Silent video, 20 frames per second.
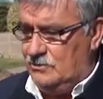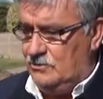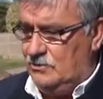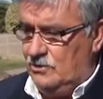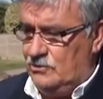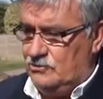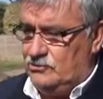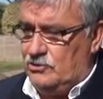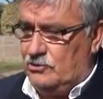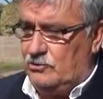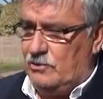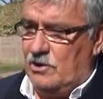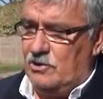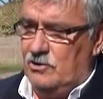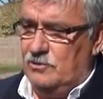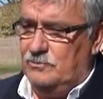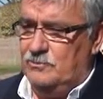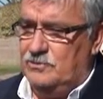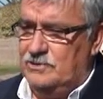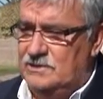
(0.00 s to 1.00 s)
nos otorgó a
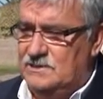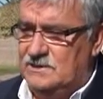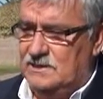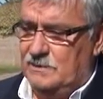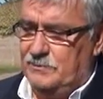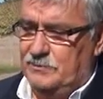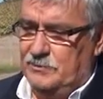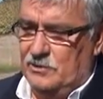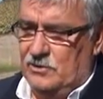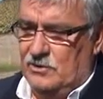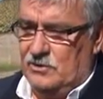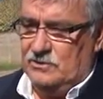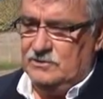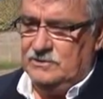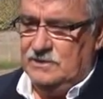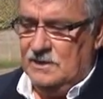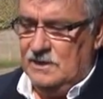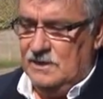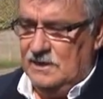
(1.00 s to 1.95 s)
los municipios